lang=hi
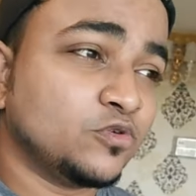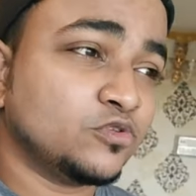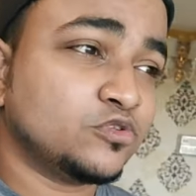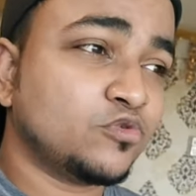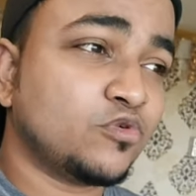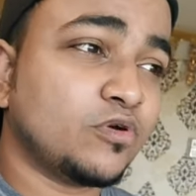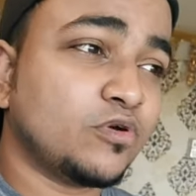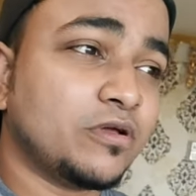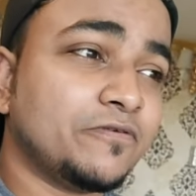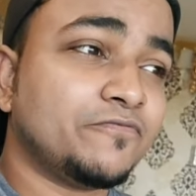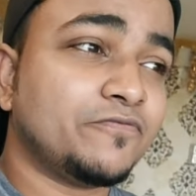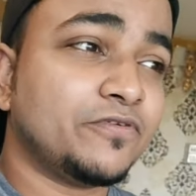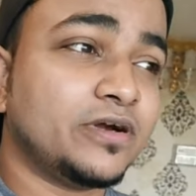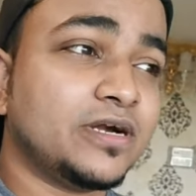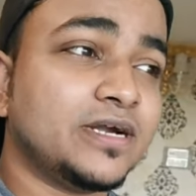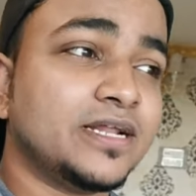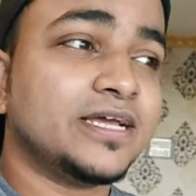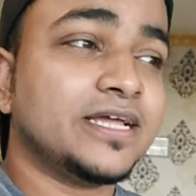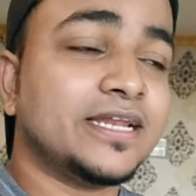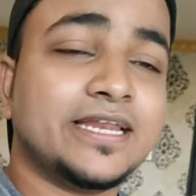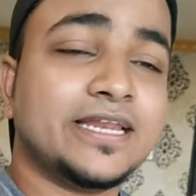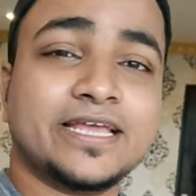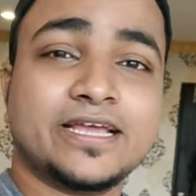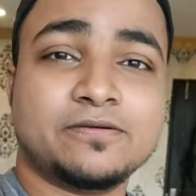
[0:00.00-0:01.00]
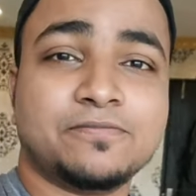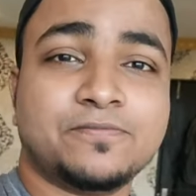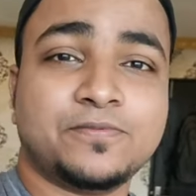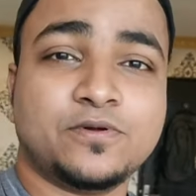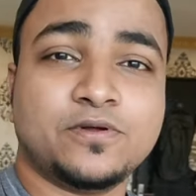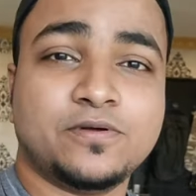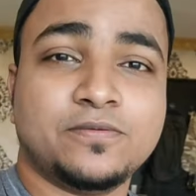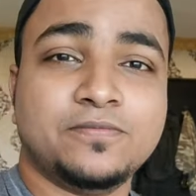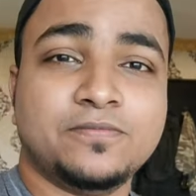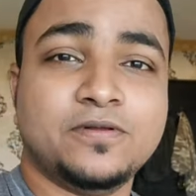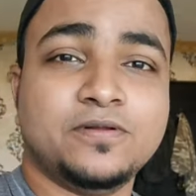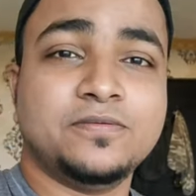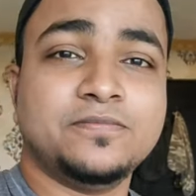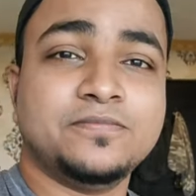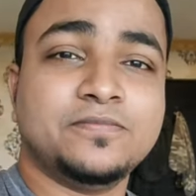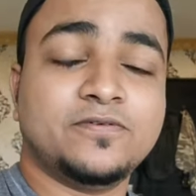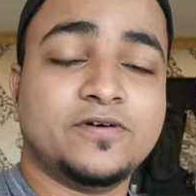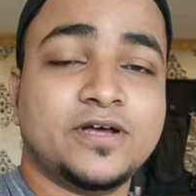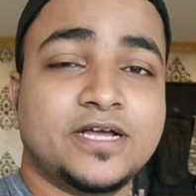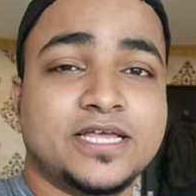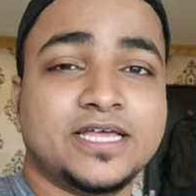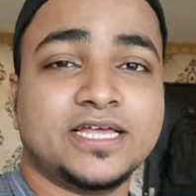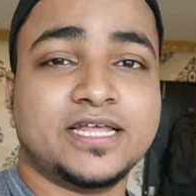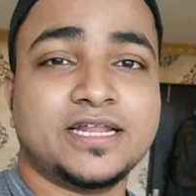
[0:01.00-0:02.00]
उसको एफर्ट करने का प्रॉब्लम
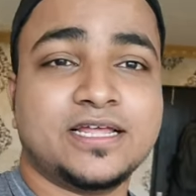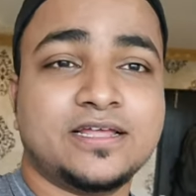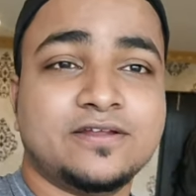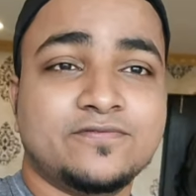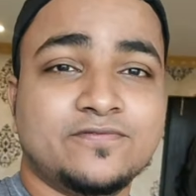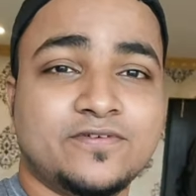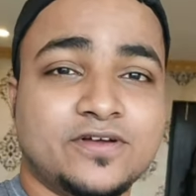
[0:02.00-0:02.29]
वगैरह